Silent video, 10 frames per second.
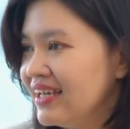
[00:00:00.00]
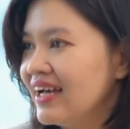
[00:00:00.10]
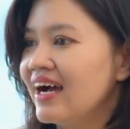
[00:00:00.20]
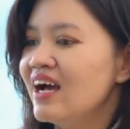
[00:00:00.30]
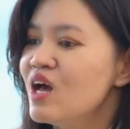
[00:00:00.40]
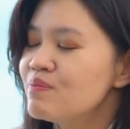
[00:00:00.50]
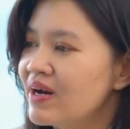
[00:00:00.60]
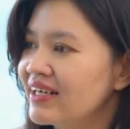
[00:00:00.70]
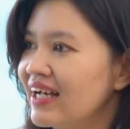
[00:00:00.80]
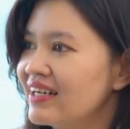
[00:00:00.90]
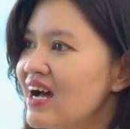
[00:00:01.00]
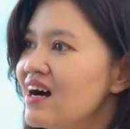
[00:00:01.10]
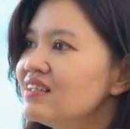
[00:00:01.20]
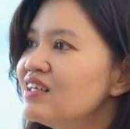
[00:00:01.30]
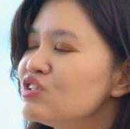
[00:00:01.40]
À, bên cạnh
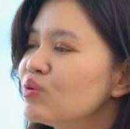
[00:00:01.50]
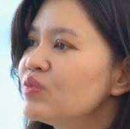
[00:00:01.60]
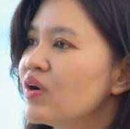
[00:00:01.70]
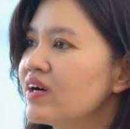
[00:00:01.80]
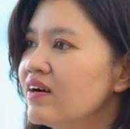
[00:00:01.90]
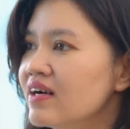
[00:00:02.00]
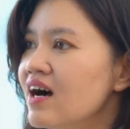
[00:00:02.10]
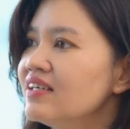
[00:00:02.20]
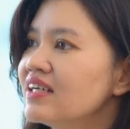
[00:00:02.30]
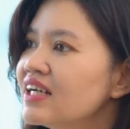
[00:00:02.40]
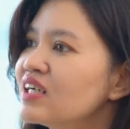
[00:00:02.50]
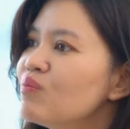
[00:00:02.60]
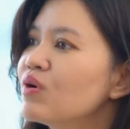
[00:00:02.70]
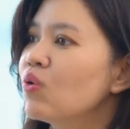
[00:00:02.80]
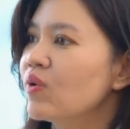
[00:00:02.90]
đó thì chúng tôi còn có những cái
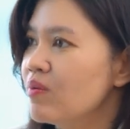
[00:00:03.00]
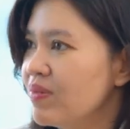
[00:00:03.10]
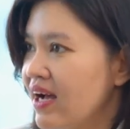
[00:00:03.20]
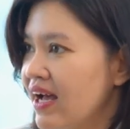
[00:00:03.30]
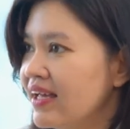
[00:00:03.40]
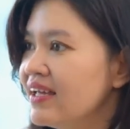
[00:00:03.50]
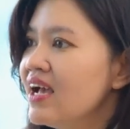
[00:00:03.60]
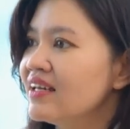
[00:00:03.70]
công cụ công nghệ